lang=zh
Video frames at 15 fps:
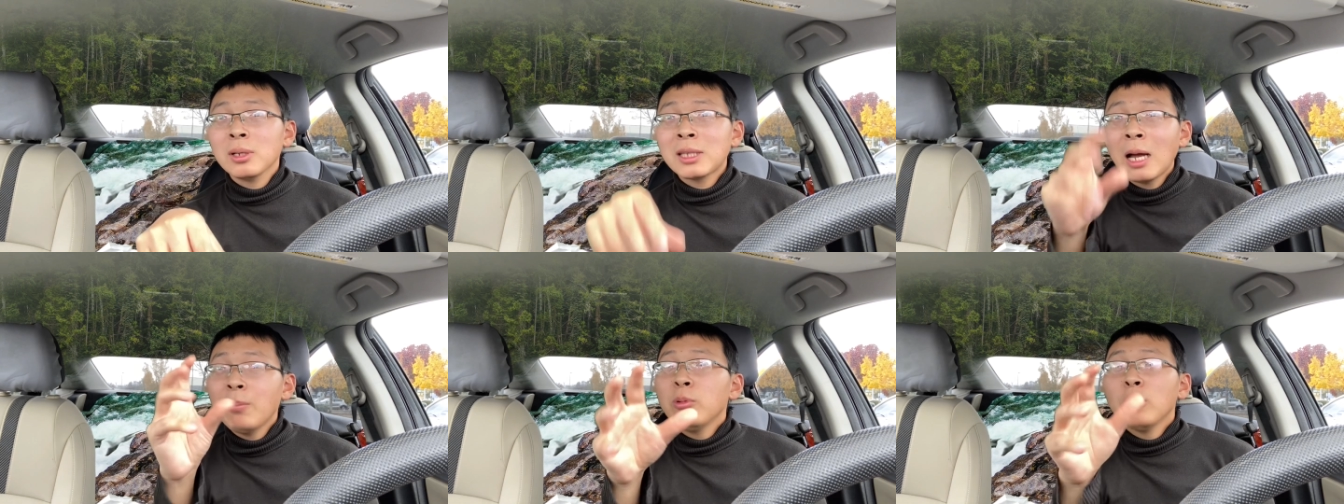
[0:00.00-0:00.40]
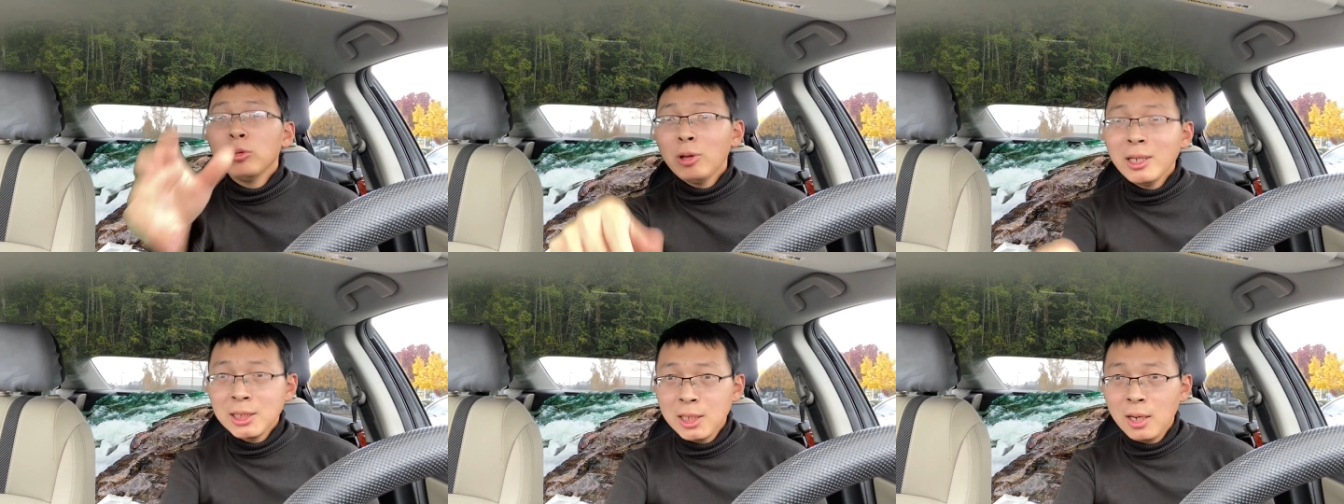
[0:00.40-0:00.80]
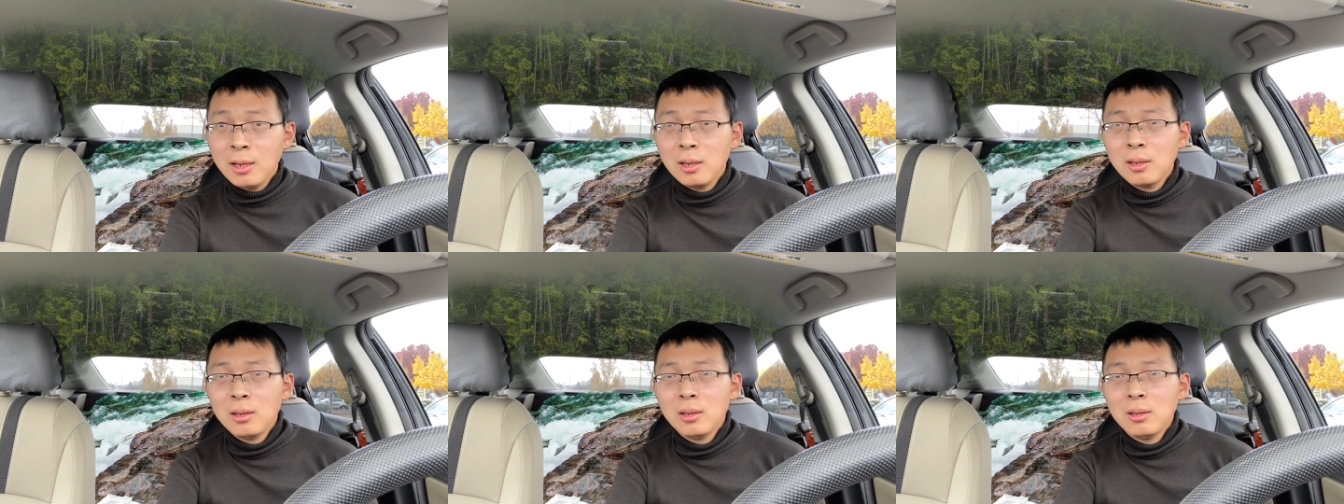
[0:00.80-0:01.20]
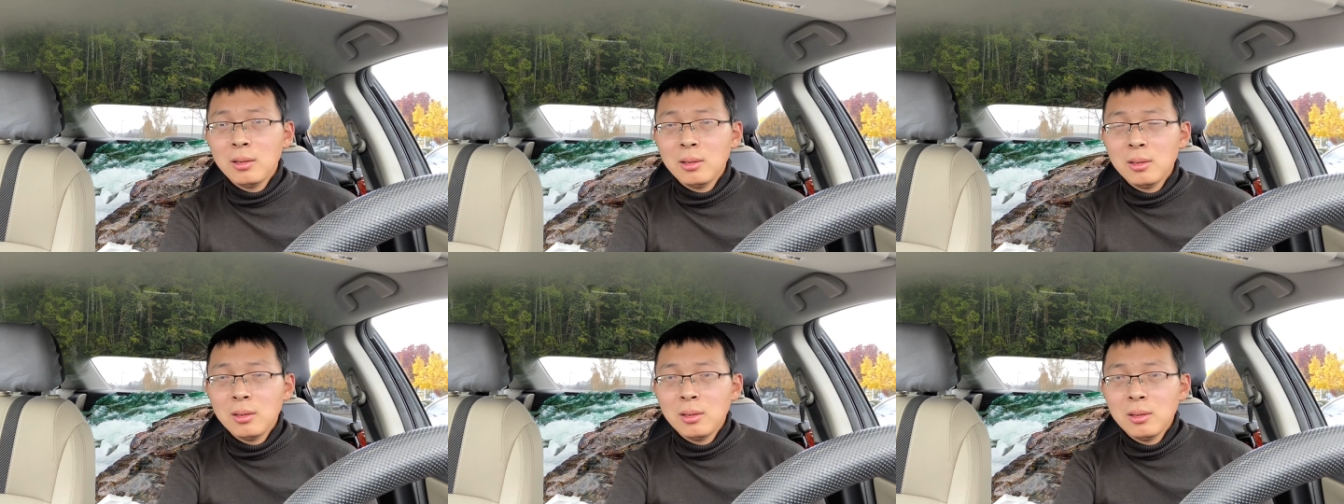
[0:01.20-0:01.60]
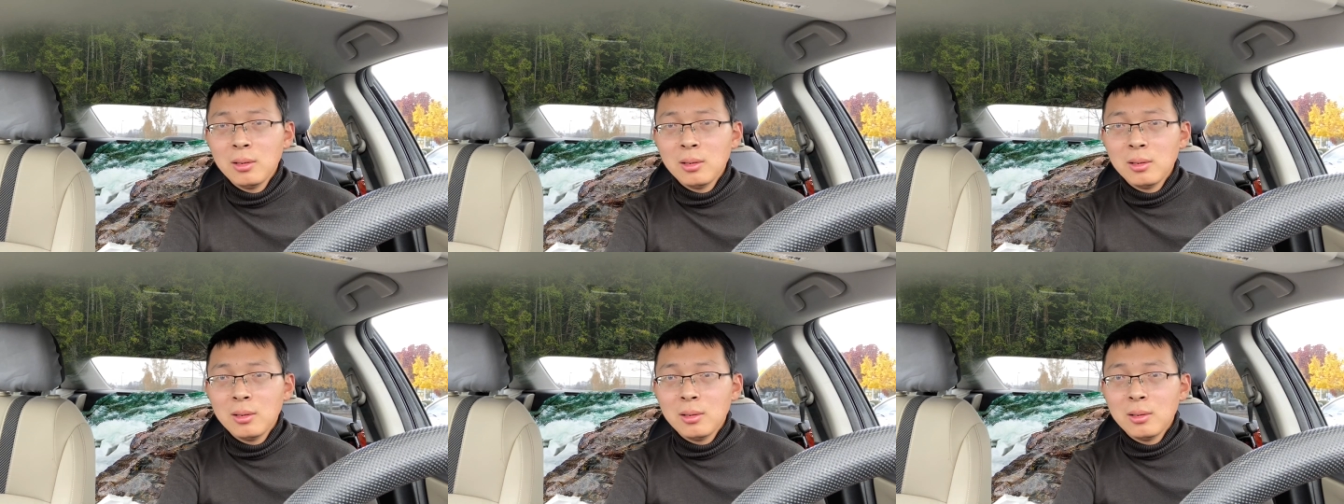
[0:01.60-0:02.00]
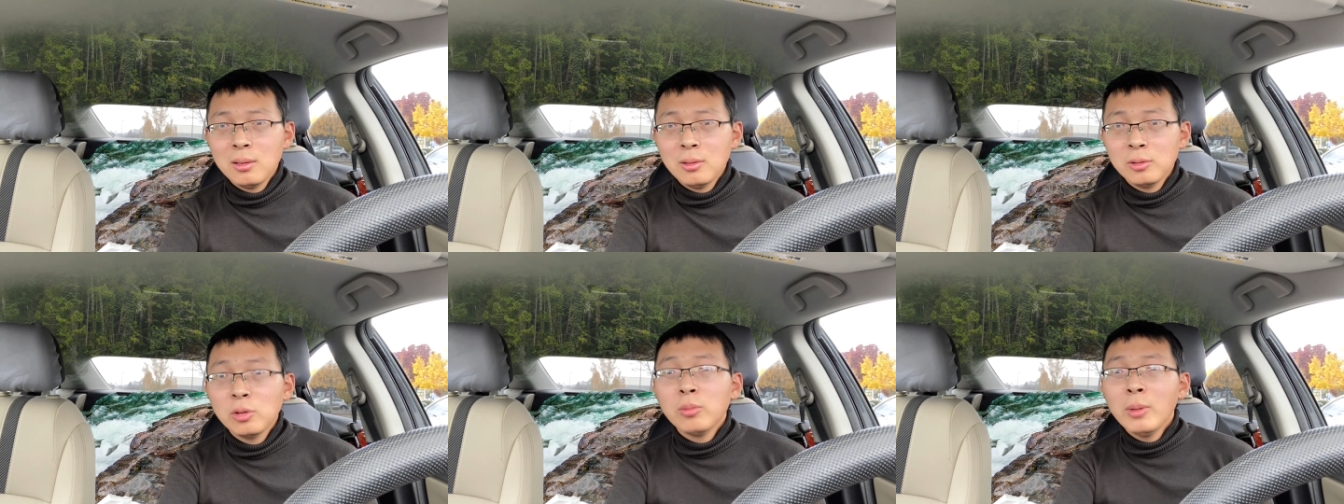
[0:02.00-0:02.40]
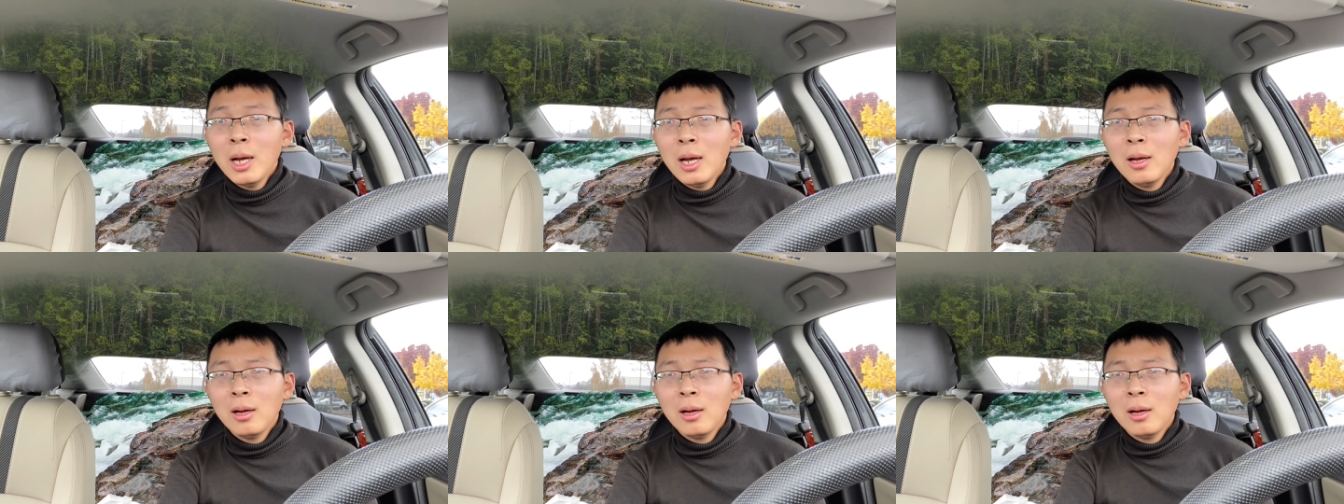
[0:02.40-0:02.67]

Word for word: 他不能乱讲，懂吗？